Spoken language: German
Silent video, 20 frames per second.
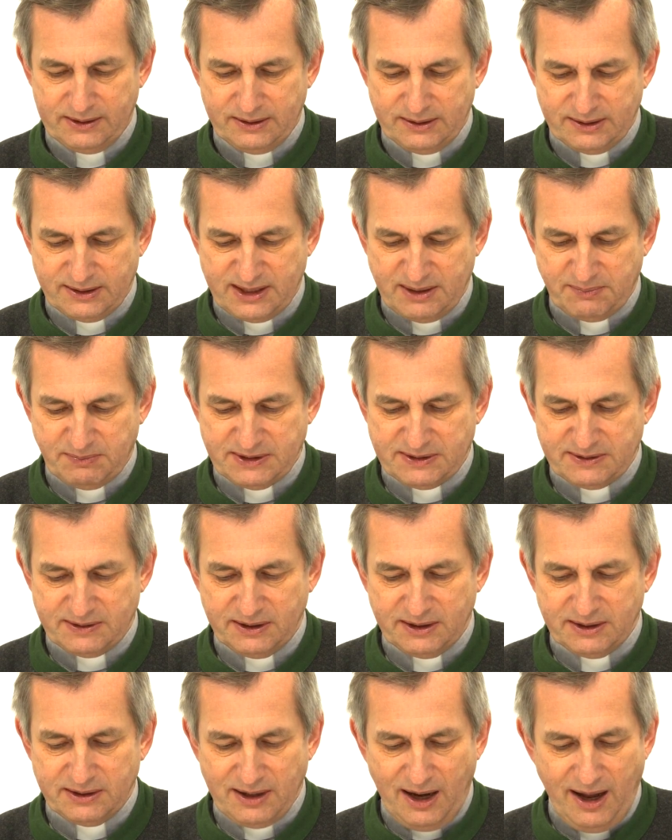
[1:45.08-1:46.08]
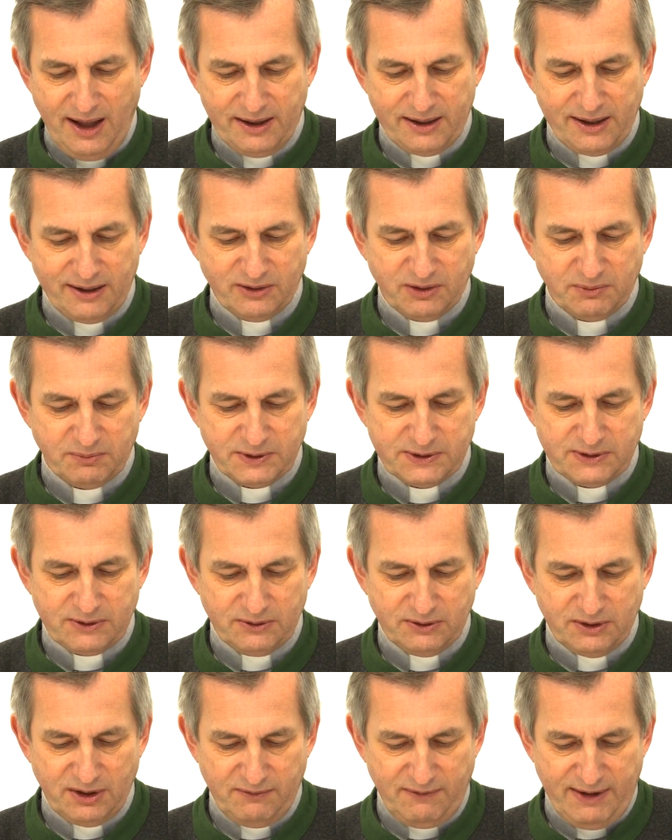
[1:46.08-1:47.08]
Deshalb ist Digitalradio in
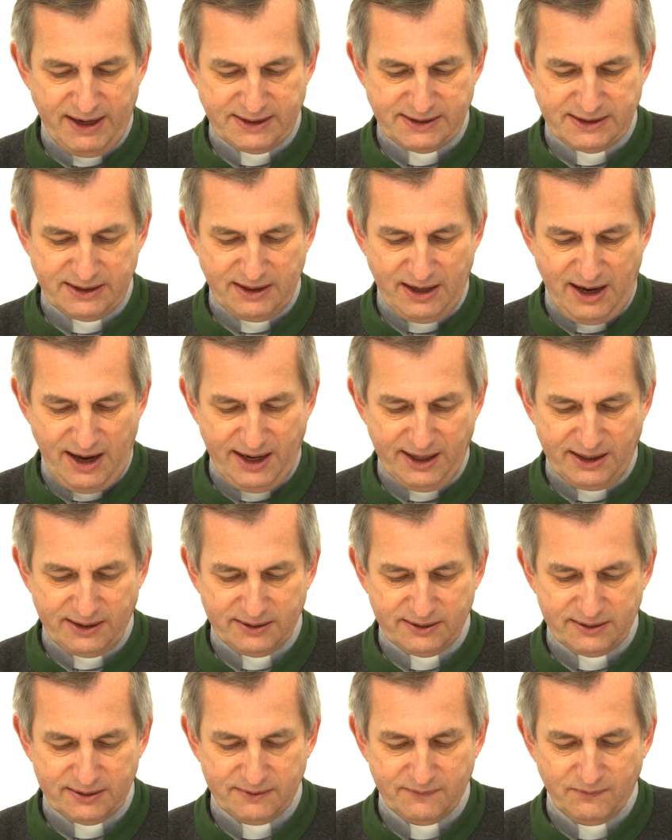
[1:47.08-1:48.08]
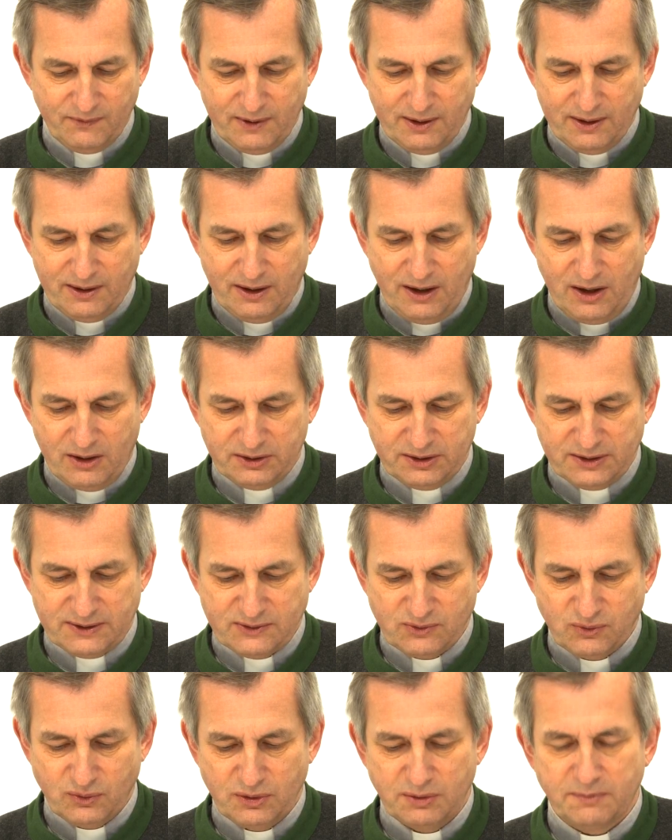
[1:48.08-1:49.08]
besonderer Weise geeignet, auch die
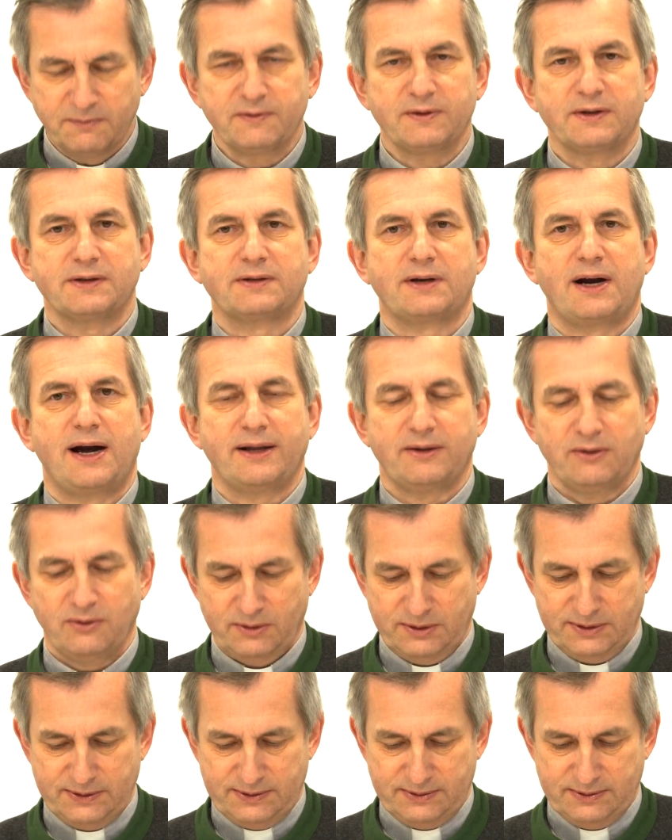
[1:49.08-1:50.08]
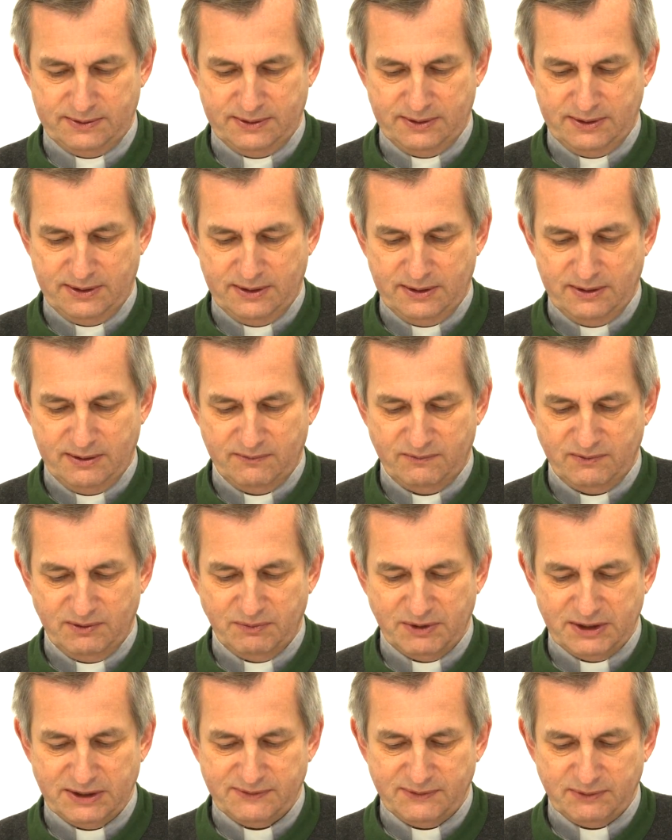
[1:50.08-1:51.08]
Zukunft des Radios, wie
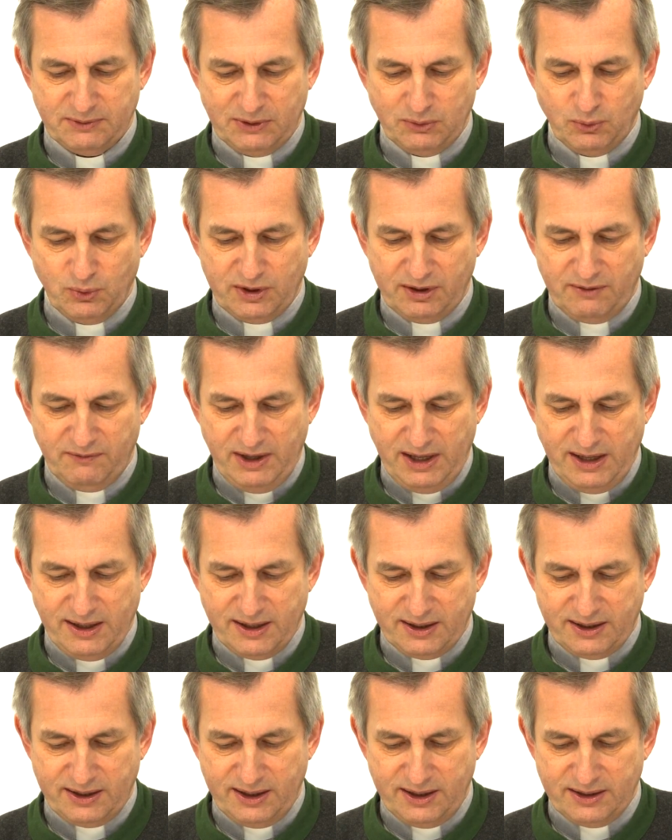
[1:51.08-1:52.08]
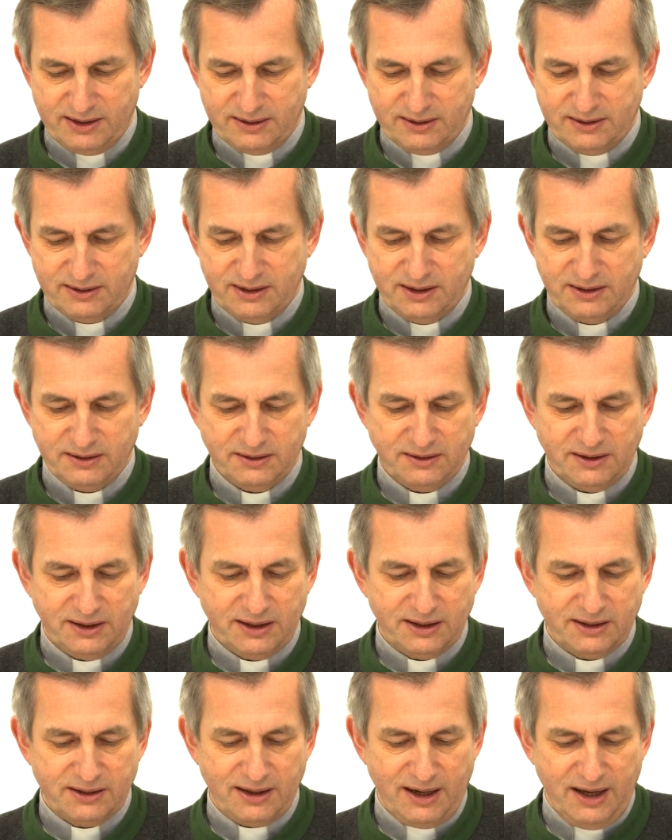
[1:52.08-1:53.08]
wir es von der UKW her kennen, in die
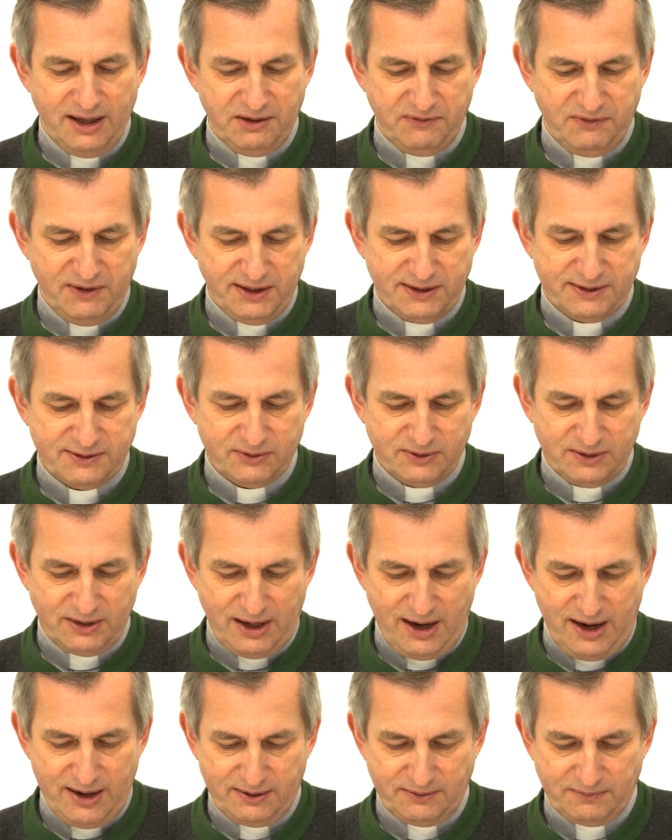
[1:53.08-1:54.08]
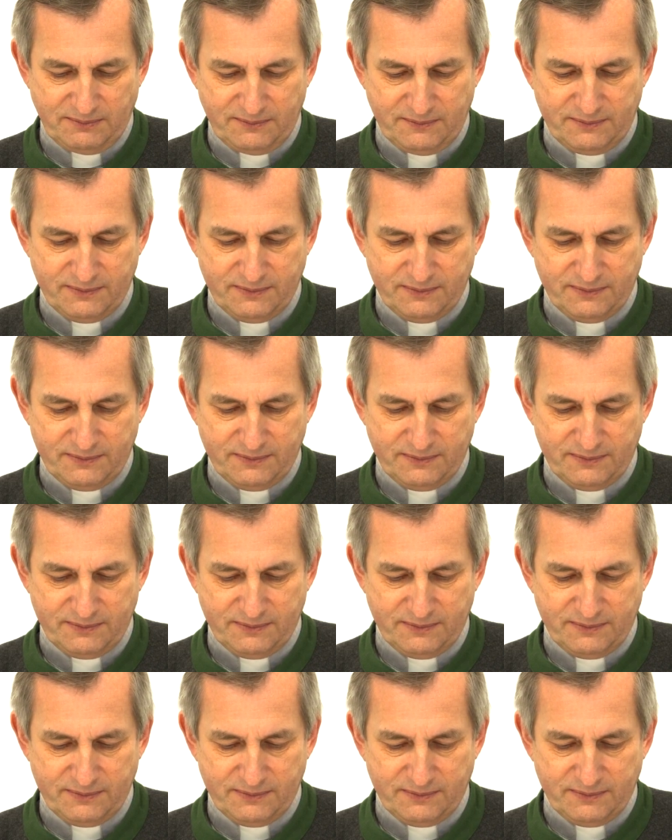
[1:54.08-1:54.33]
digitale Welt zu tragen.